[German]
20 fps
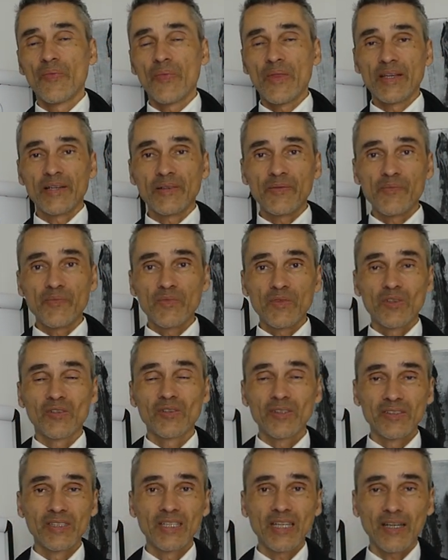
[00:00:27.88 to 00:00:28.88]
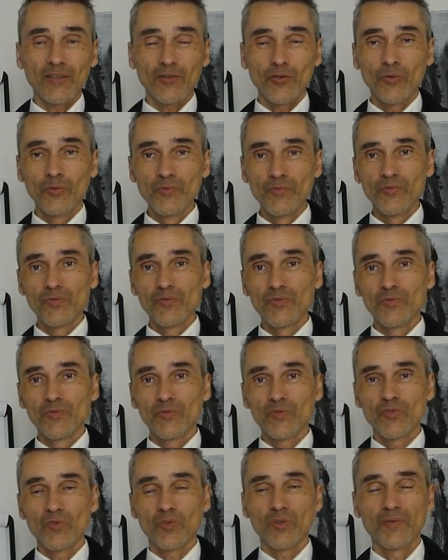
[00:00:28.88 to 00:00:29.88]
ja, direkt
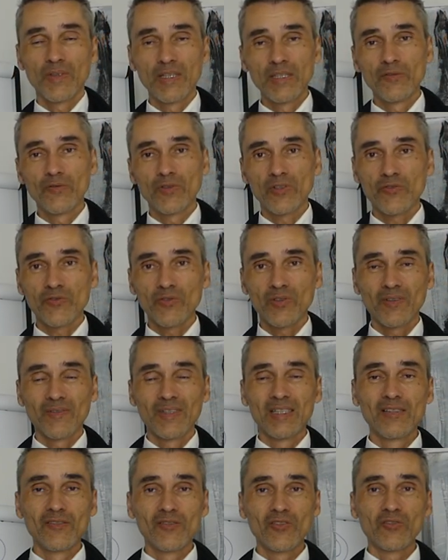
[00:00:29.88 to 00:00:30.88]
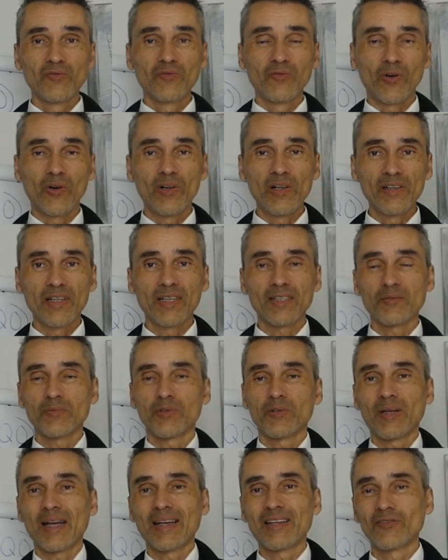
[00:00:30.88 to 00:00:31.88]
Kunden zu gewinnen oder zu gewinnen zu wollen, hast du
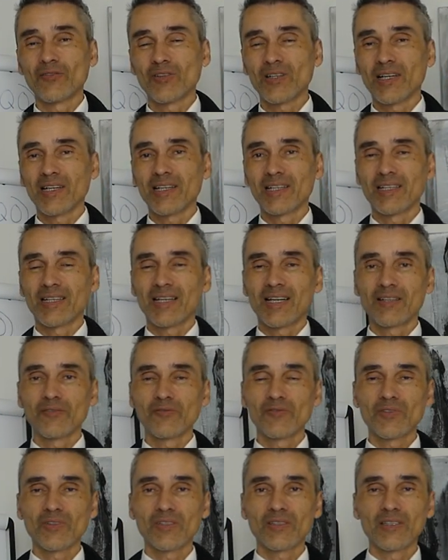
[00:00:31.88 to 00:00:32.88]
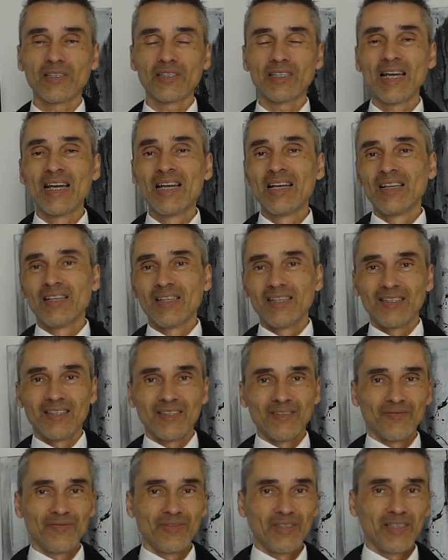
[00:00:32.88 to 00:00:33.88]
aber eigentlich noch gar keine Ahnung so richtig,
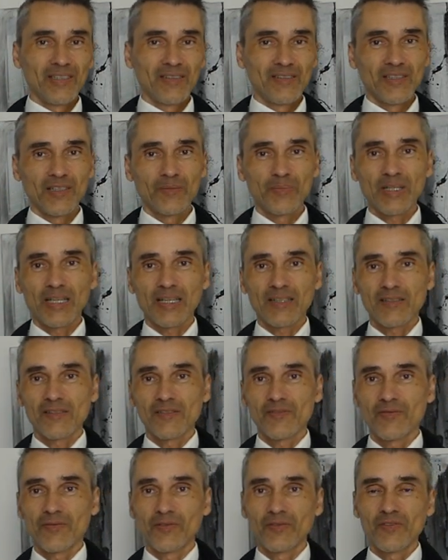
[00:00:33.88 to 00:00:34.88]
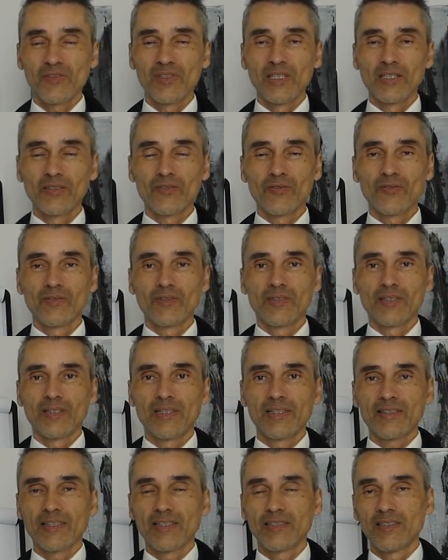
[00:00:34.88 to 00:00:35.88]
wie es in der Praxis funktionieren könnte,
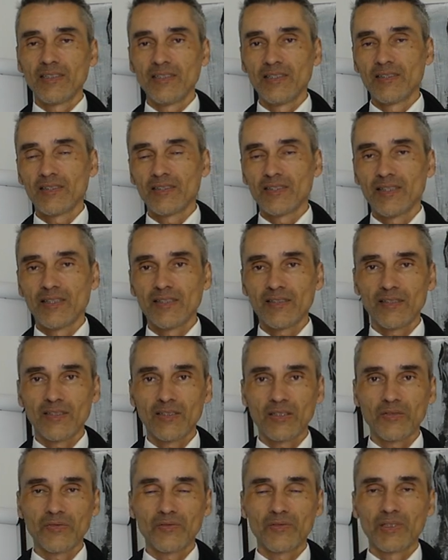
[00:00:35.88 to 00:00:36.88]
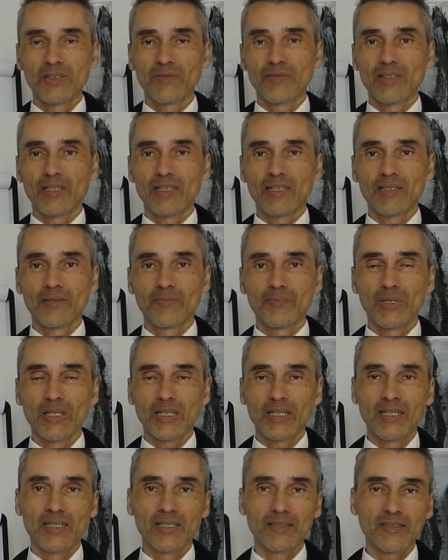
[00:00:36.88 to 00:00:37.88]
als IT-Dienstleister, Softwareentwickler,
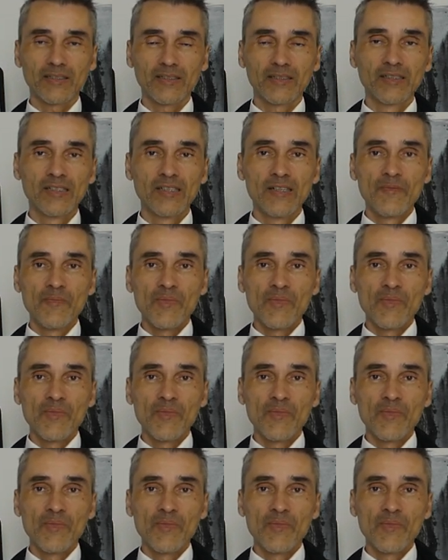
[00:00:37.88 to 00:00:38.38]
Berater,